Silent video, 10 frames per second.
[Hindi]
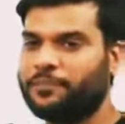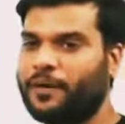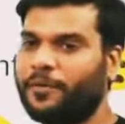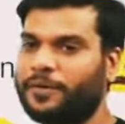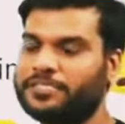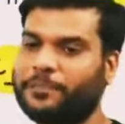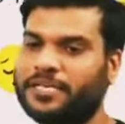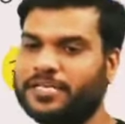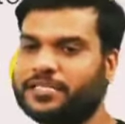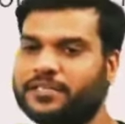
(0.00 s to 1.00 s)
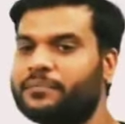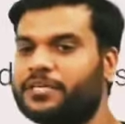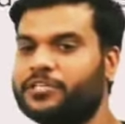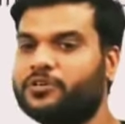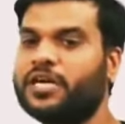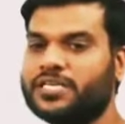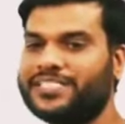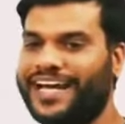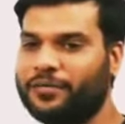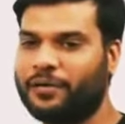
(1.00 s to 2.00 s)
पता है पापा कैसे पैसा कैसे कमाते हैं और
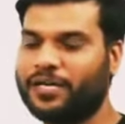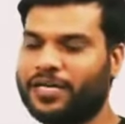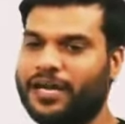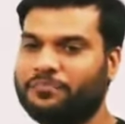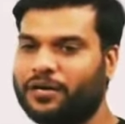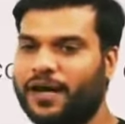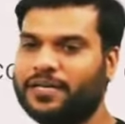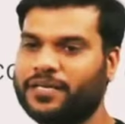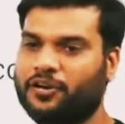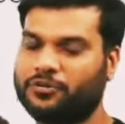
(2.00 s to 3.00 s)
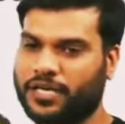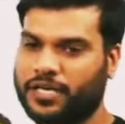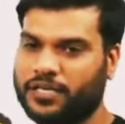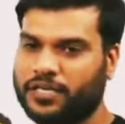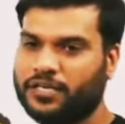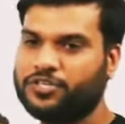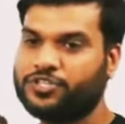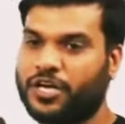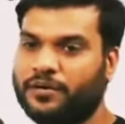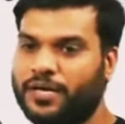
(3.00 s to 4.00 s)
साई बाबा क्या है भगवान क्या होता
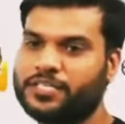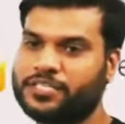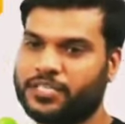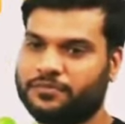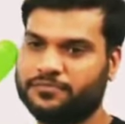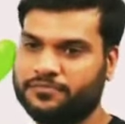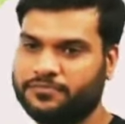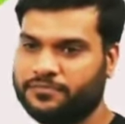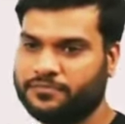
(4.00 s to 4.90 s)
है शर्म आनी चाहिए